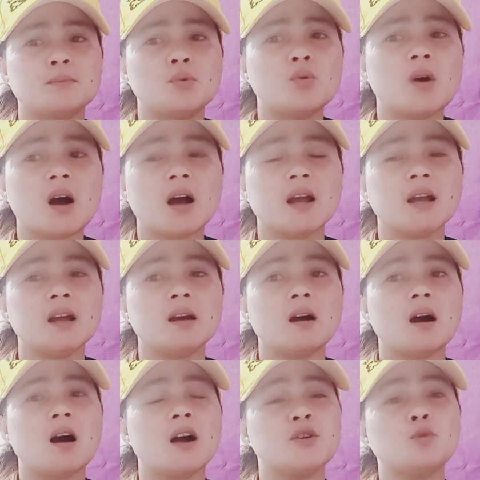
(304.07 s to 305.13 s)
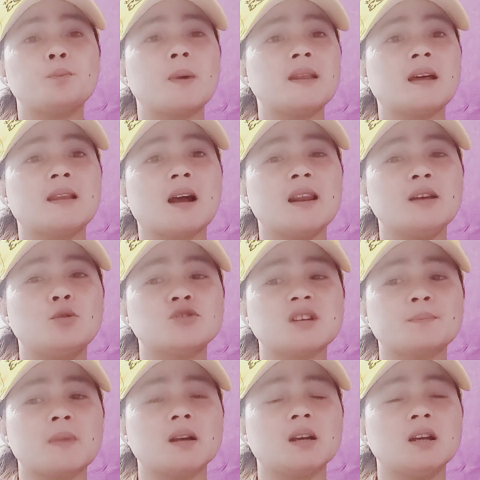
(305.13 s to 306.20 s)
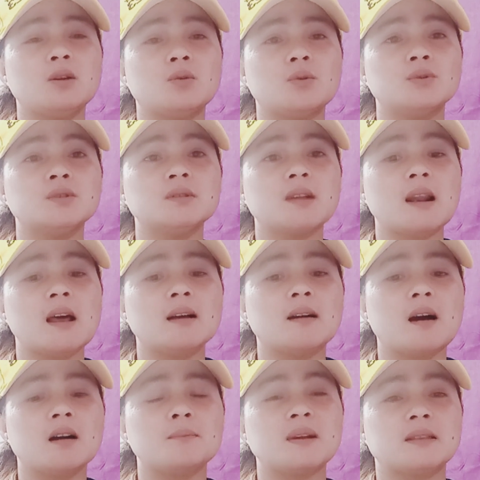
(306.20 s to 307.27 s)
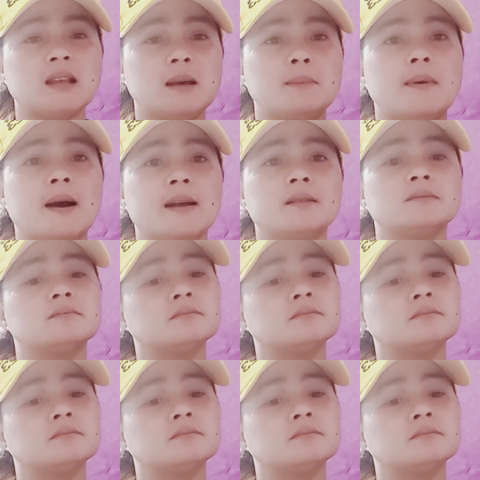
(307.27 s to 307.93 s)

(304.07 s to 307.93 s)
buhay, uh, yung pananalig ko sa Panginoon talagang matibay.